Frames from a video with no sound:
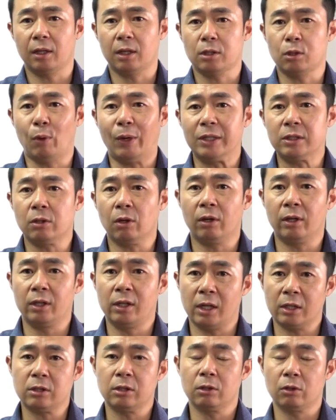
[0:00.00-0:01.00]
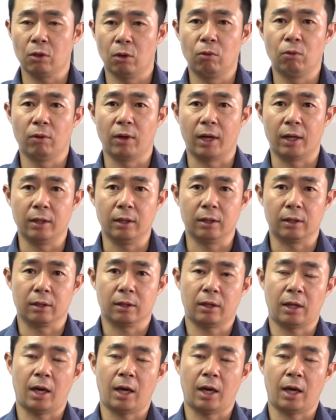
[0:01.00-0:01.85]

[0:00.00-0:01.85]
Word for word: 대해서 활성화를 했을 경우에는